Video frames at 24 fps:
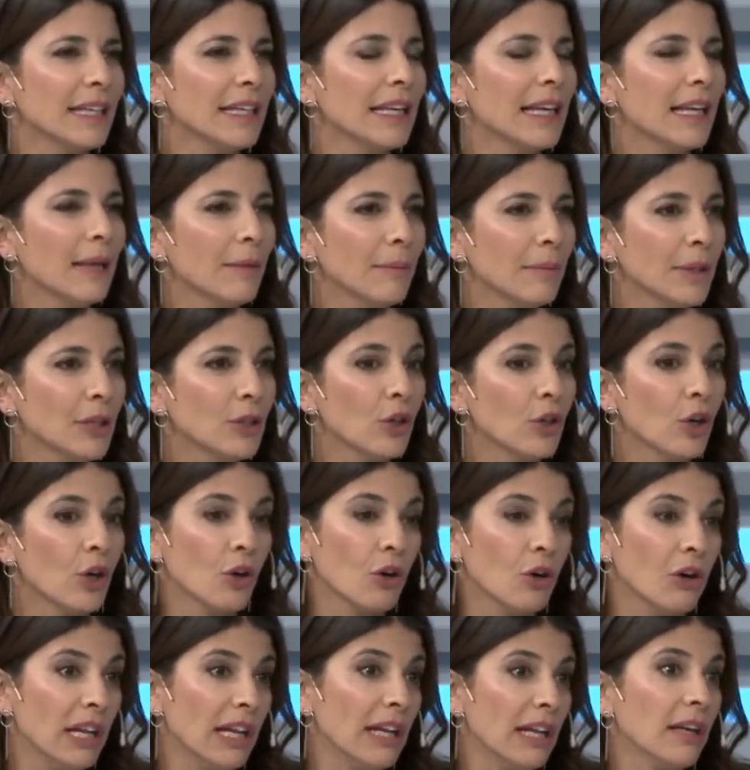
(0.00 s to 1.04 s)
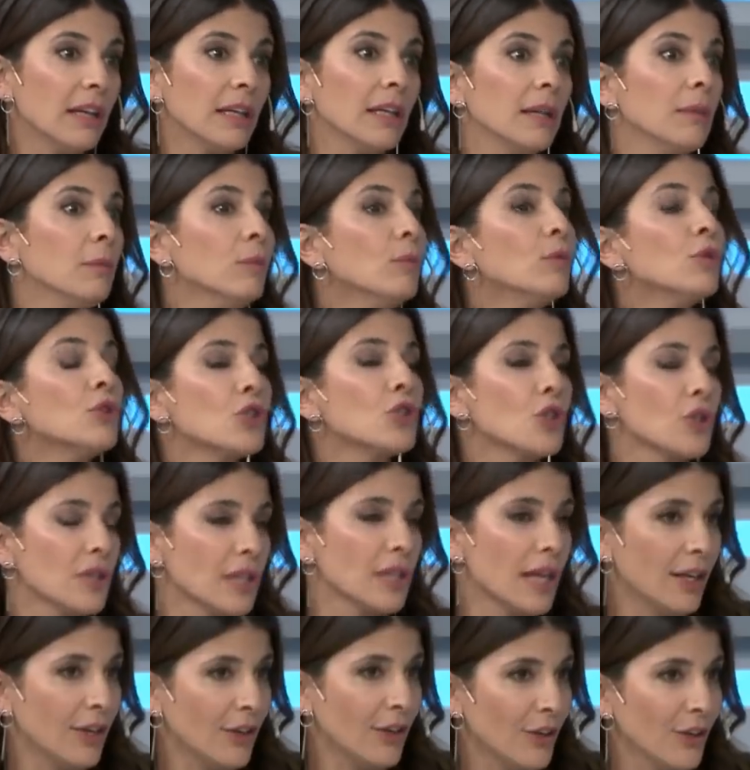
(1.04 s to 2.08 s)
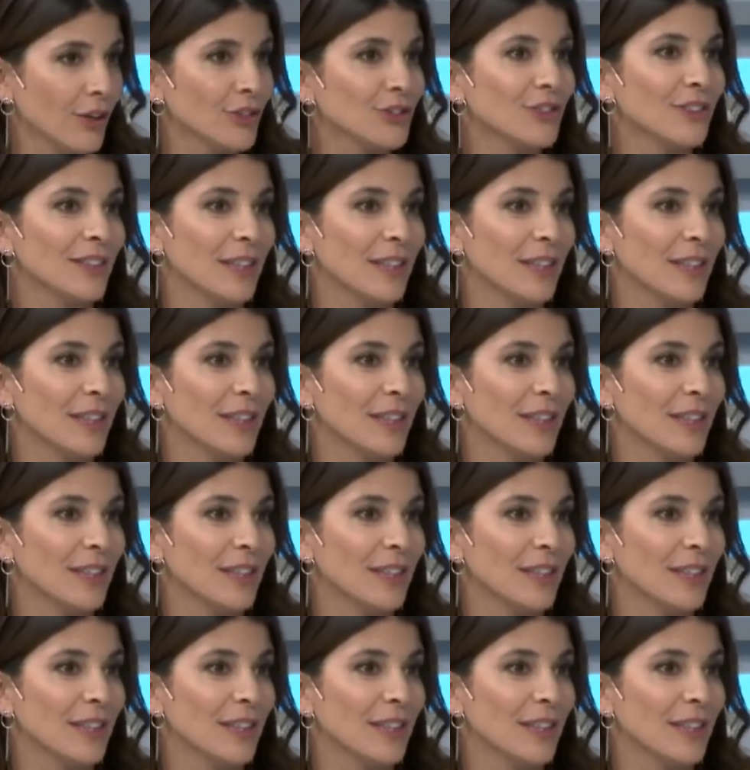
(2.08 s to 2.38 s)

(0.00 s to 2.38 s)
el ámbito escolar y muchos años